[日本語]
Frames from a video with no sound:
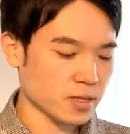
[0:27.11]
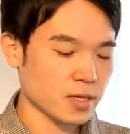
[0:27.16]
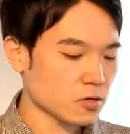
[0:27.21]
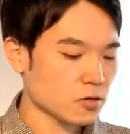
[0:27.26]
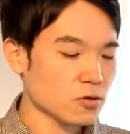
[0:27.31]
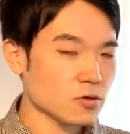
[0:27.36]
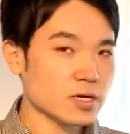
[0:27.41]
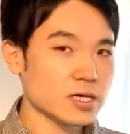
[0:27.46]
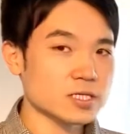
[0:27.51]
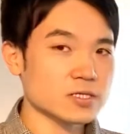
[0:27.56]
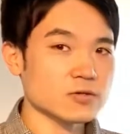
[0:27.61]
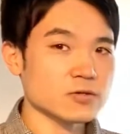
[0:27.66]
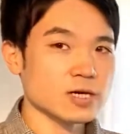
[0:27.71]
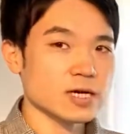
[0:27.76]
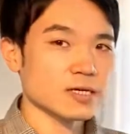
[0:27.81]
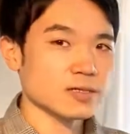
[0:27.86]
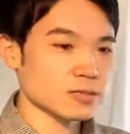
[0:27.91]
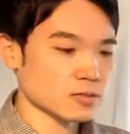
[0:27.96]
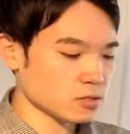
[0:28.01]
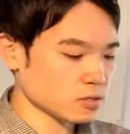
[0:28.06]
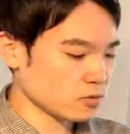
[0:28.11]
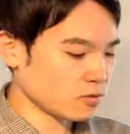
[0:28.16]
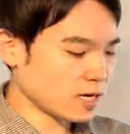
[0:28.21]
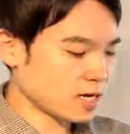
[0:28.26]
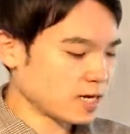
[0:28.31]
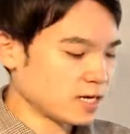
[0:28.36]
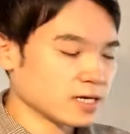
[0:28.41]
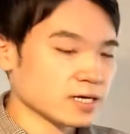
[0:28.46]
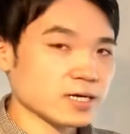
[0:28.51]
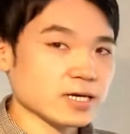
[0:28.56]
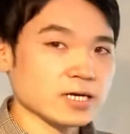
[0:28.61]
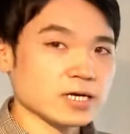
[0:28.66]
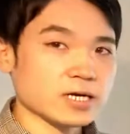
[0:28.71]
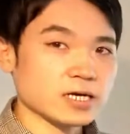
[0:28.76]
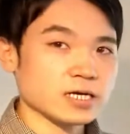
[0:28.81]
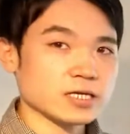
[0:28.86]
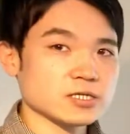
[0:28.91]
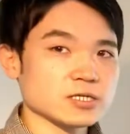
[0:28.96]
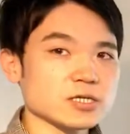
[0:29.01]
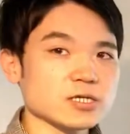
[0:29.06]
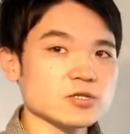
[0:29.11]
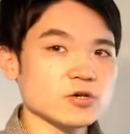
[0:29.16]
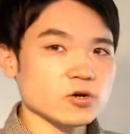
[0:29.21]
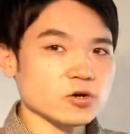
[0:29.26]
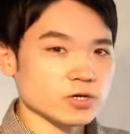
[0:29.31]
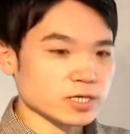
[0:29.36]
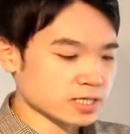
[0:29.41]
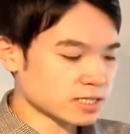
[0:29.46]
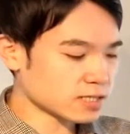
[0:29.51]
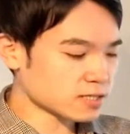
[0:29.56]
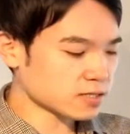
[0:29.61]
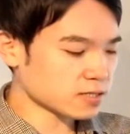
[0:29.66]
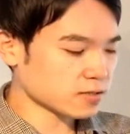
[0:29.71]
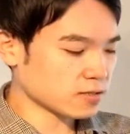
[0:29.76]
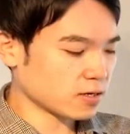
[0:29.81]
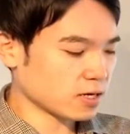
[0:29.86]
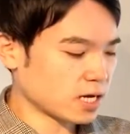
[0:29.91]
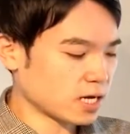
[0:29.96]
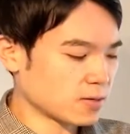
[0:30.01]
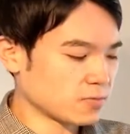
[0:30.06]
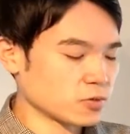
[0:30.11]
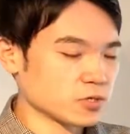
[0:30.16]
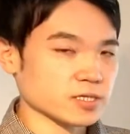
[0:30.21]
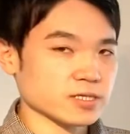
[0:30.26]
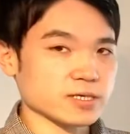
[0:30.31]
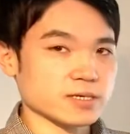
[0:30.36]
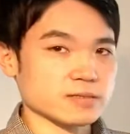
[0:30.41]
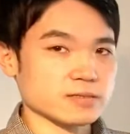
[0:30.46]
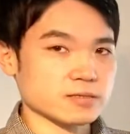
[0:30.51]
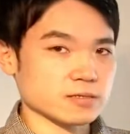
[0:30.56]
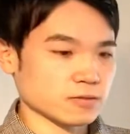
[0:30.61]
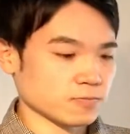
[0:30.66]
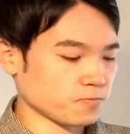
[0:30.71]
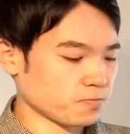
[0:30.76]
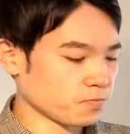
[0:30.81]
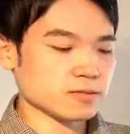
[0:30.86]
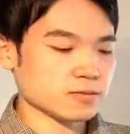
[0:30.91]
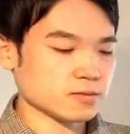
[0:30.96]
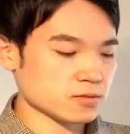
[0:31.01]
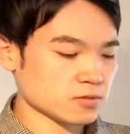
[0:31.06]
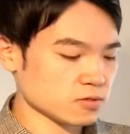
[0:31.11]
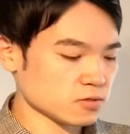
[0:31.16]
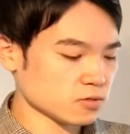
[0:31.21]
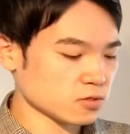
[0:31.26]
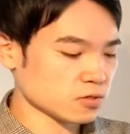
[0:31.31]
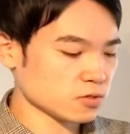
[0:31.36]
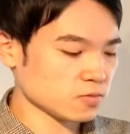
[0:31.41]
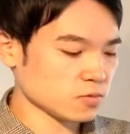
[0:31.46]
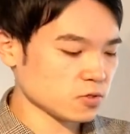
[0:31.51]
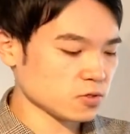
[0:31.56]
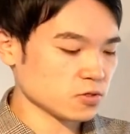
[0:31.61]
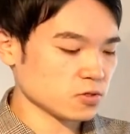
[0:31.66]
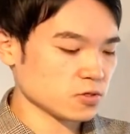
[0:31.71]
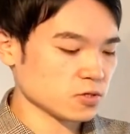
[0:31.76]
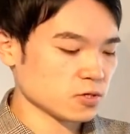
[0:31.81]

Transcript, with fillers: 今回紹介するのは、えー、次のいつつのアプリです。Zoom、